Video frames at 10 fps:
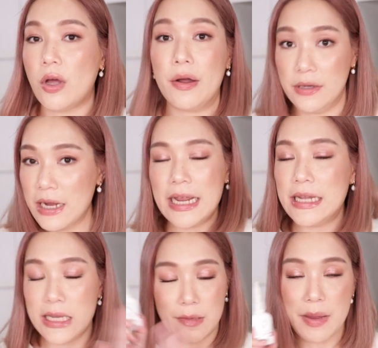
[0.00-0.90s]
ต่อเนื่องได้
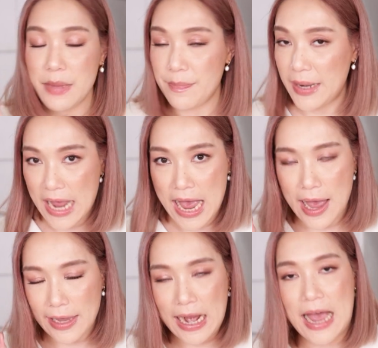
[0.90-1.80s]
ดีไม่มีปัญหา
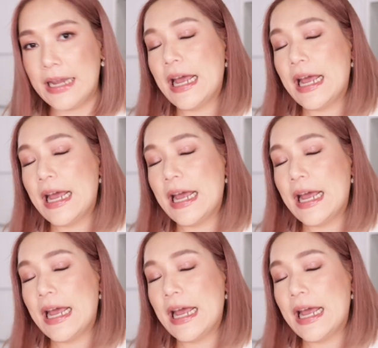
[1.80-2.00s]
อะไร